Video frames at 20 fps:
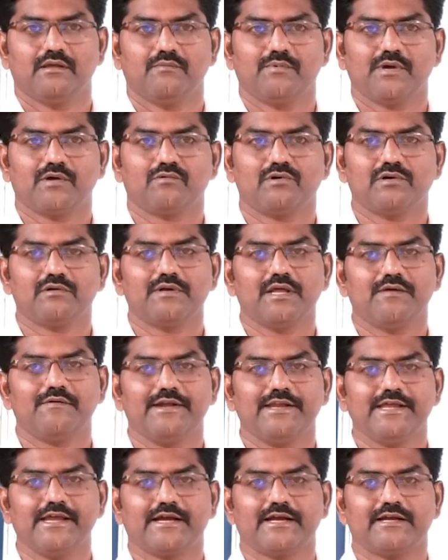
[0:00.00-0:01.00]
இப்போ கொடுவிட
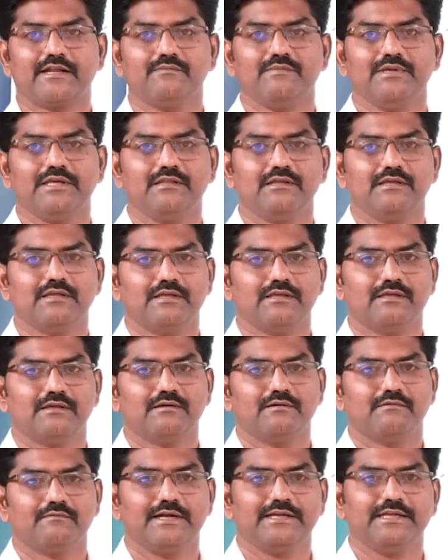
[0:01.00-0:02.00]
வேண்டிய கடன் மீது
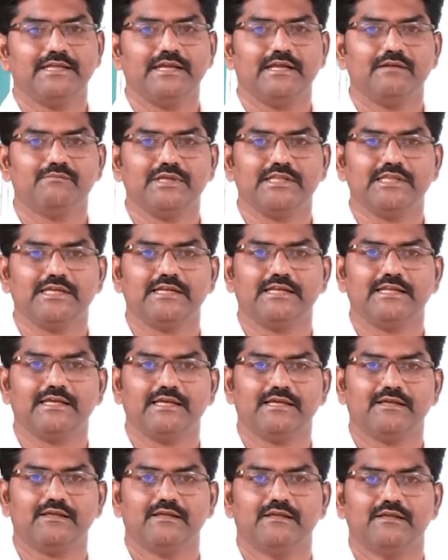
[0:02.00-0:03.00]
வட்டி என்பது என்ன
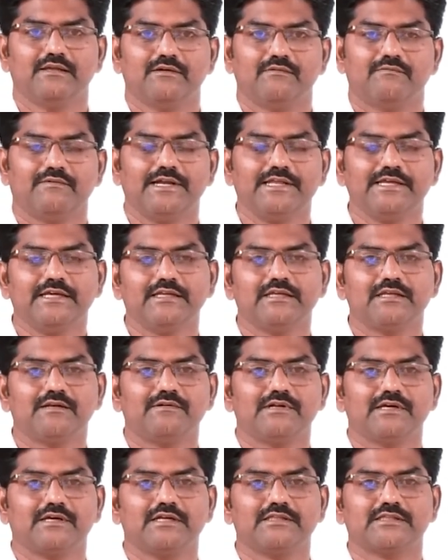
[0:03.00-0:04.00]
வணிக
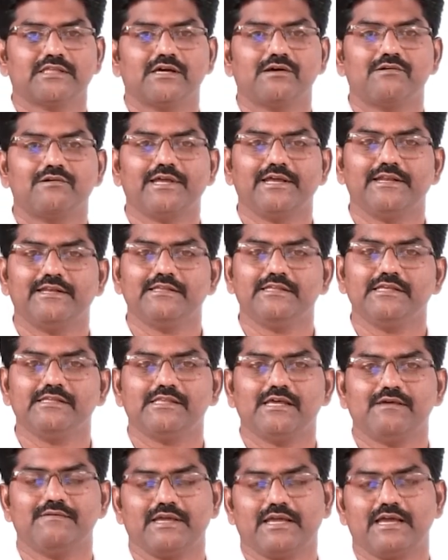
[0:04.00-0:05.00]
நிறுவனங்கள் தங்களுடைய நிதி
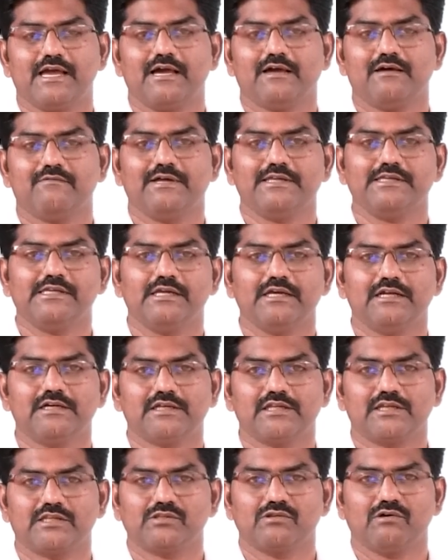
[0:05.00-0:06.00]
தேவைக்காக
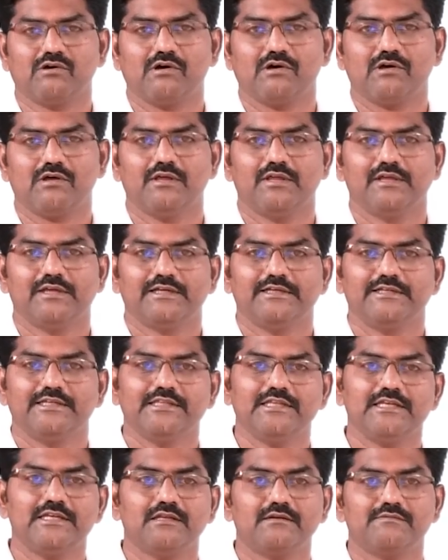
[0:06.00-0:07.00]
வங்கிகள்கிட்டருந்தோ
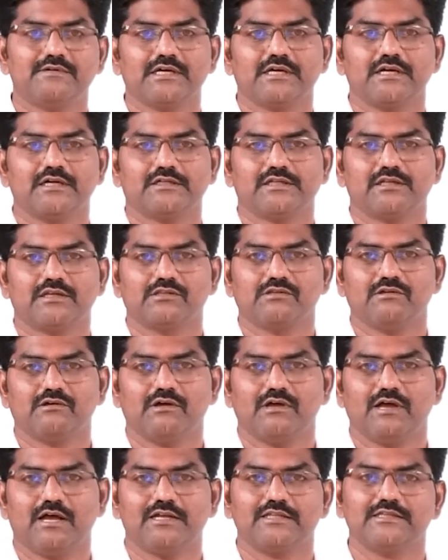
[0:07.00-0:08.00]
நிதி நிறுவனங்கள்கிட்டருந்தோ
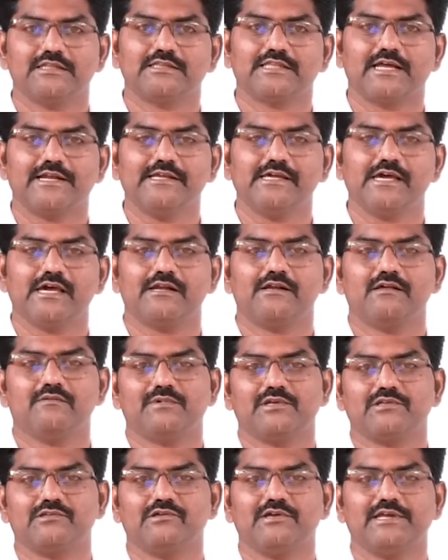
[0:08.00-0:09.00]
அல்லது
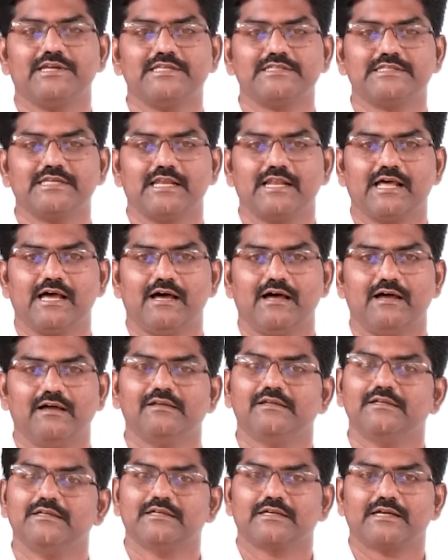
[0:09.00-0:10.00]
தனியாரிடமிருந்தோ என்ன செய்யலாம்
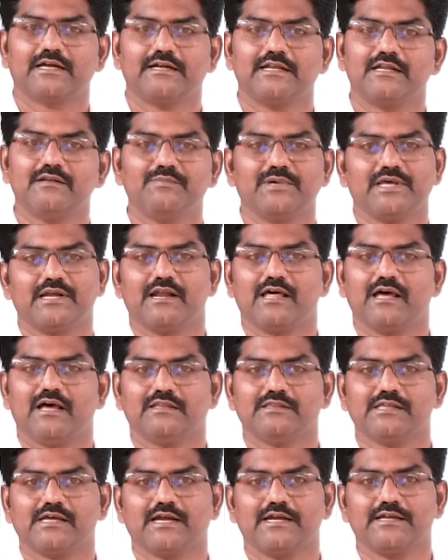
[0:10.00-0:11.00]
கடன் பெறலாம்
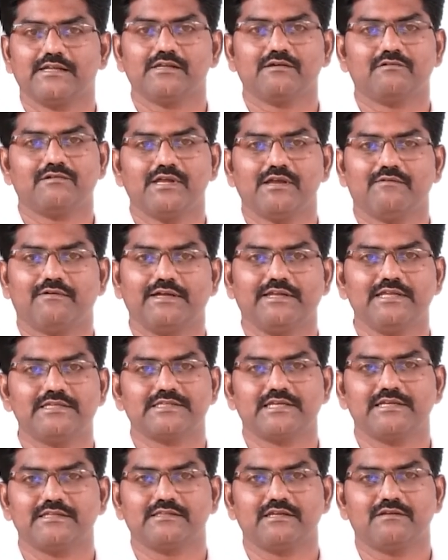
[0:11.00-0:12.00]
அந்த கடனுக்குரிய வட்டி
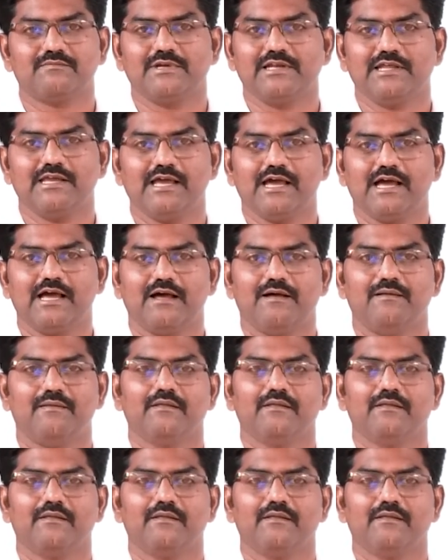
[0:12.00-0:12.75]
செலுத்தணும் இல்லையா